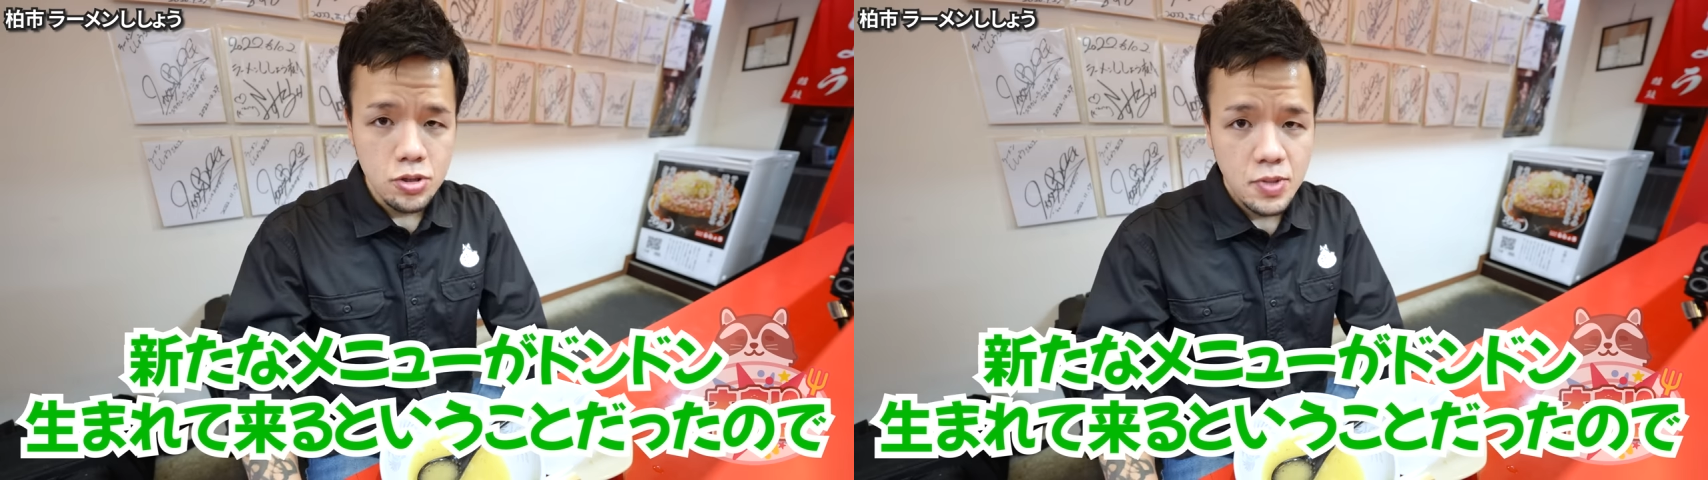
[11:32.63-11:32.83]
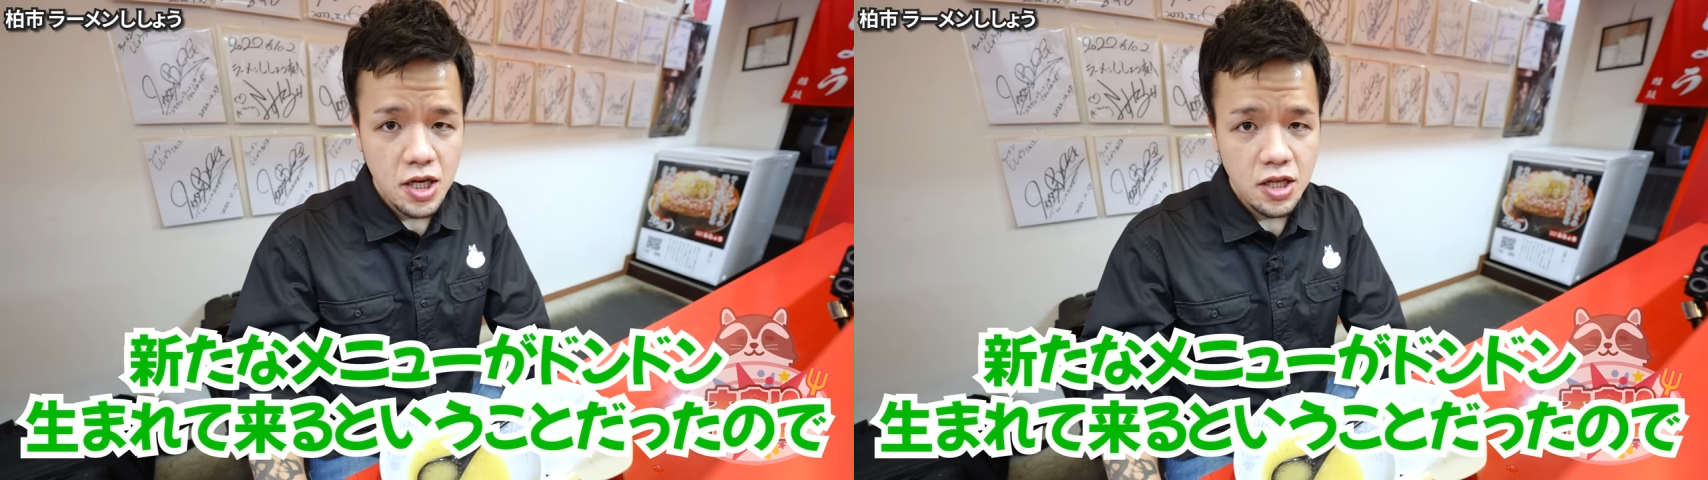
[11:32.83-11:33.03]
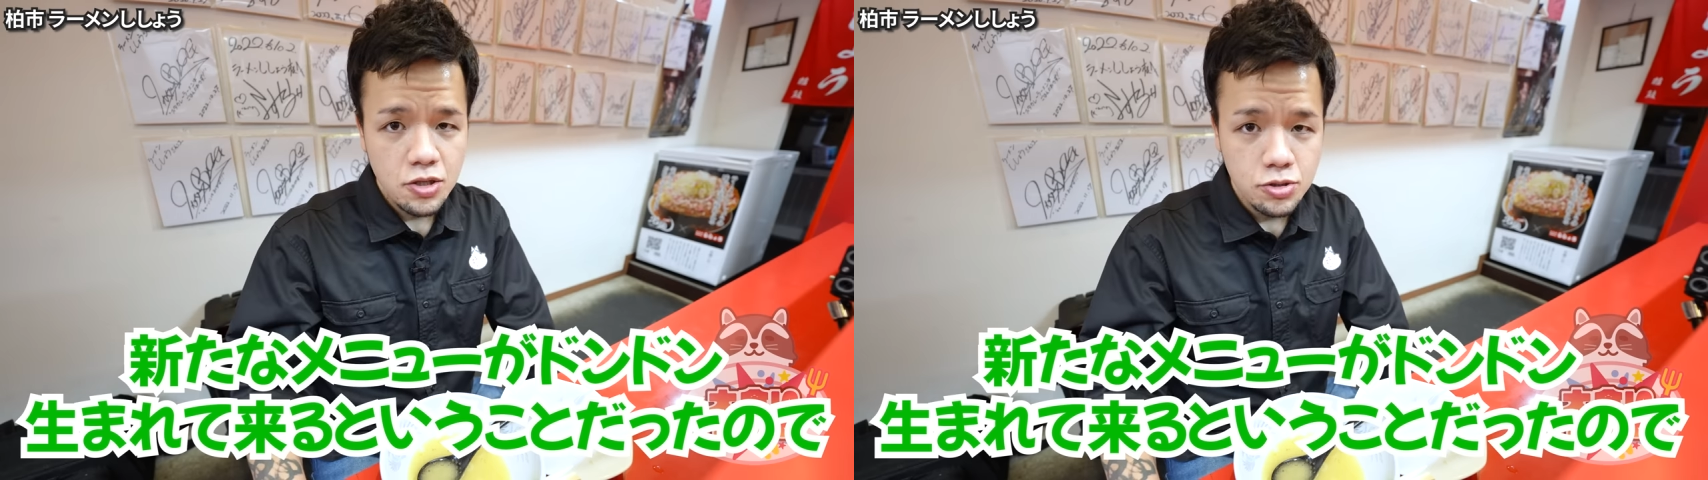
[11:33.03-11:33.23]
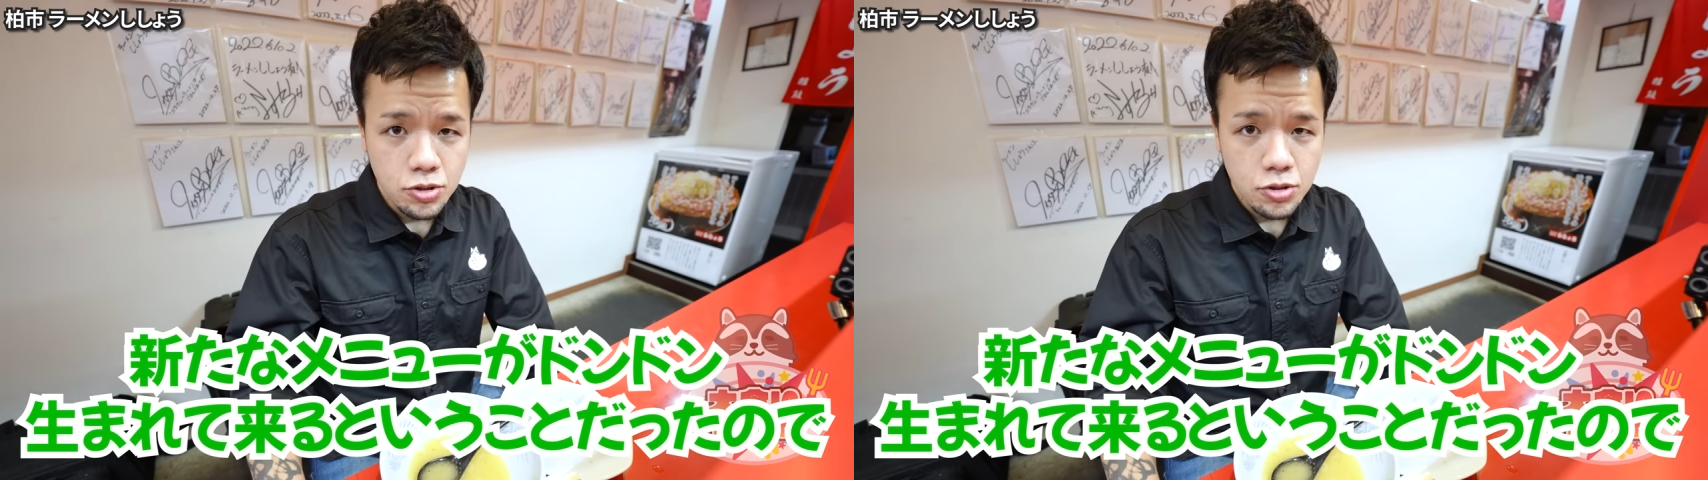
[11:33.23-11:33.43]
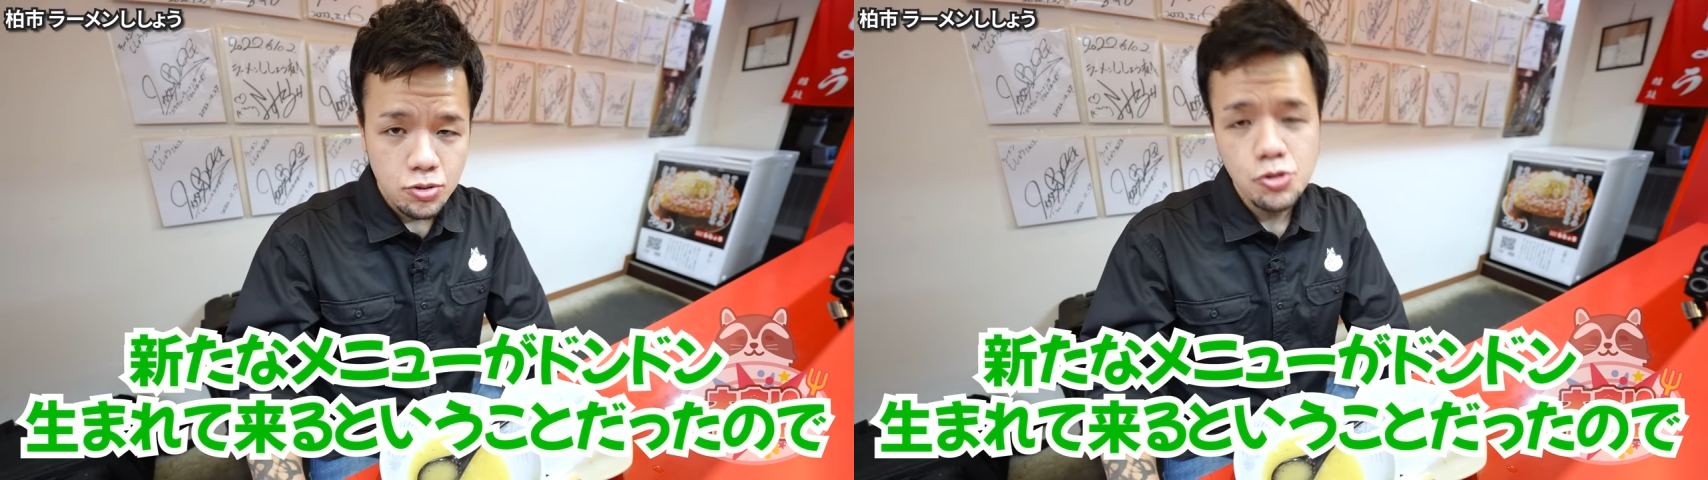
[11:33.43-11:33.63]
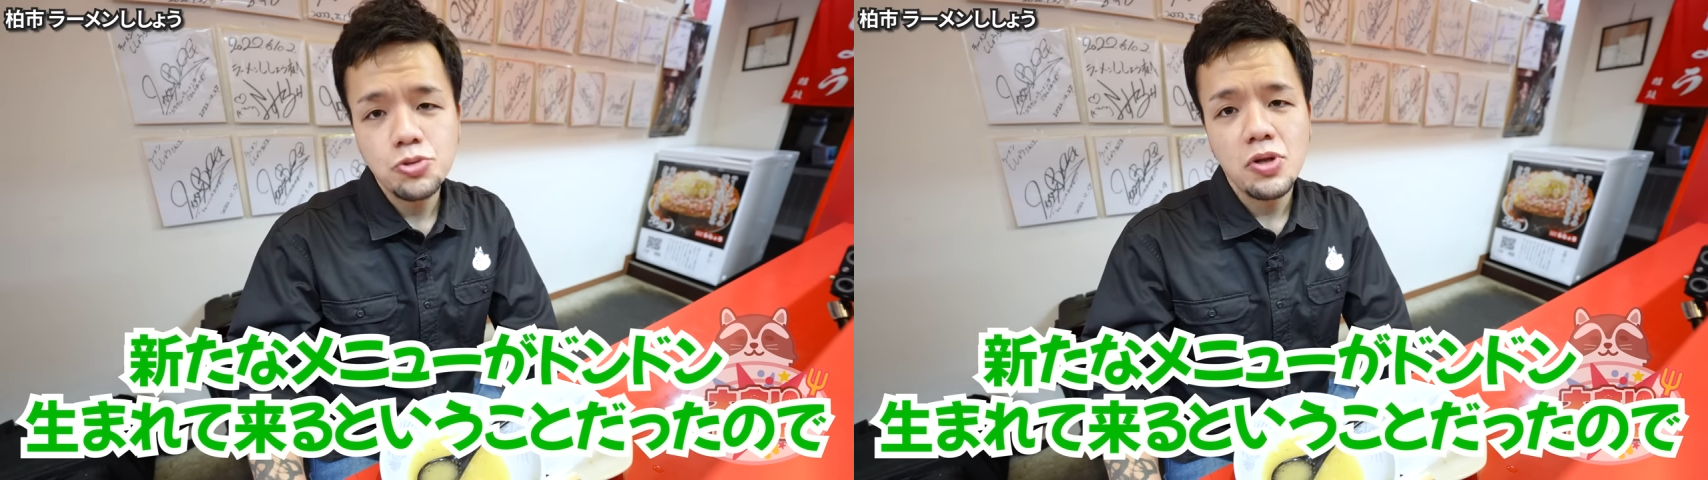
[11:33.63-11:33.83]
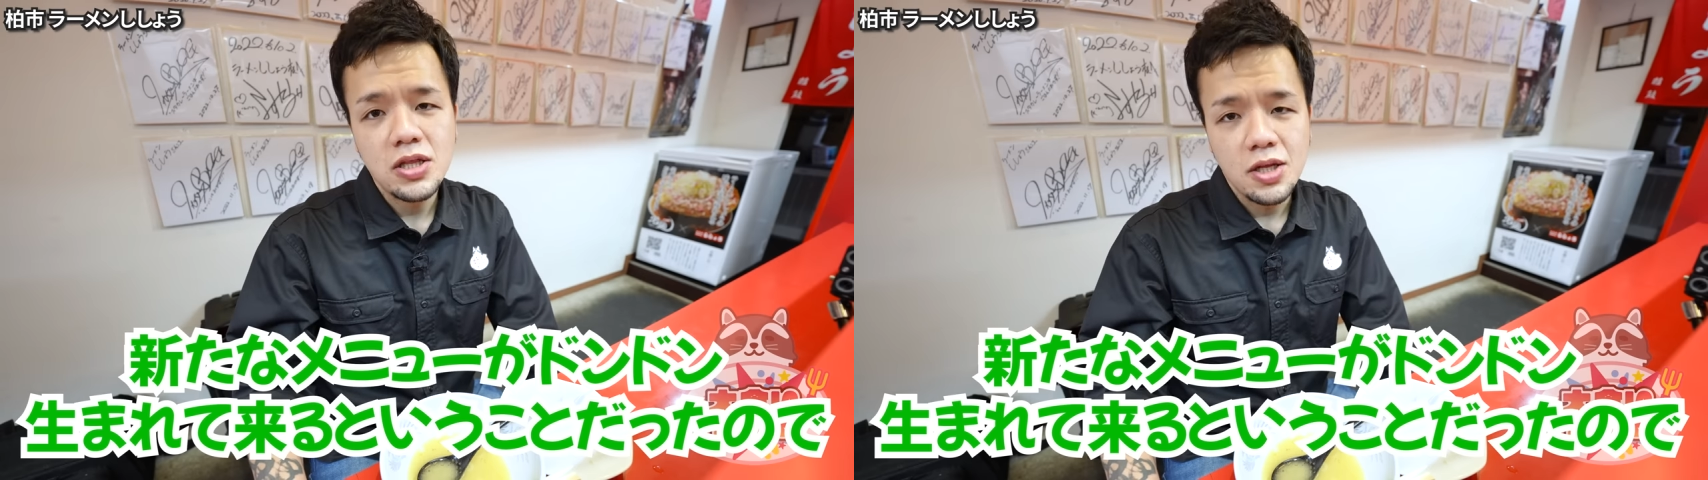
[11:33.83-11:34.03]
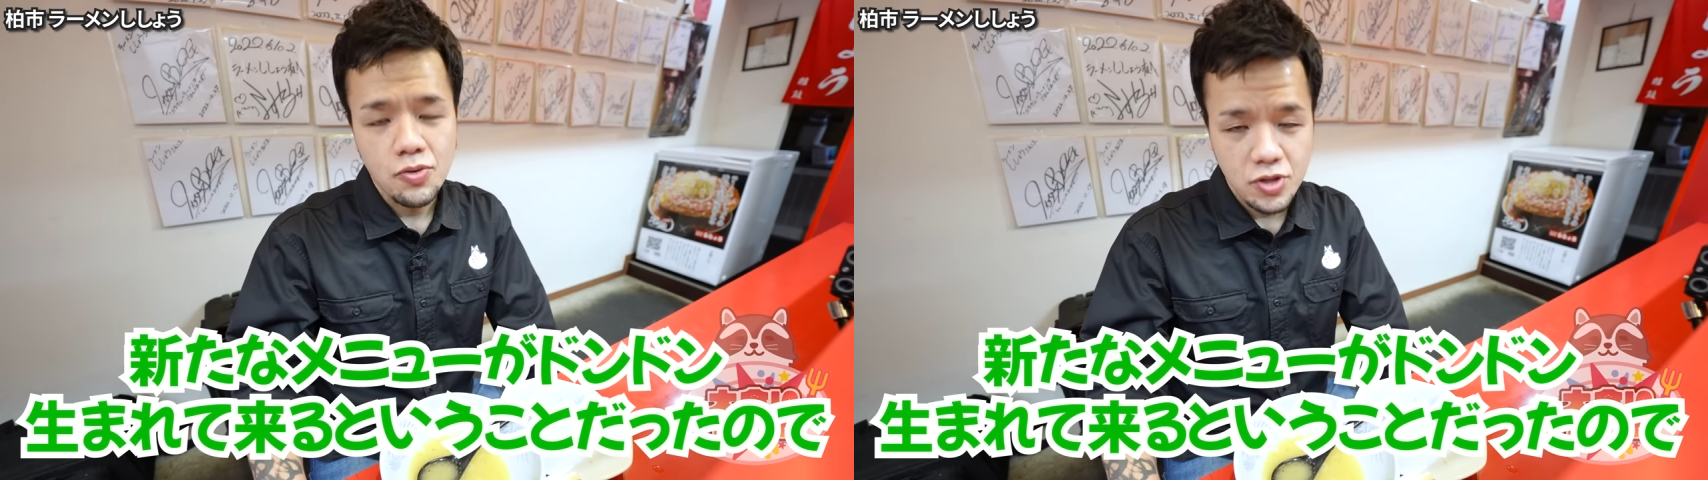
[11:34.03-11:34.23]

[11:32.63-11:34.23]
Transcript: ん生まれてくるということだったの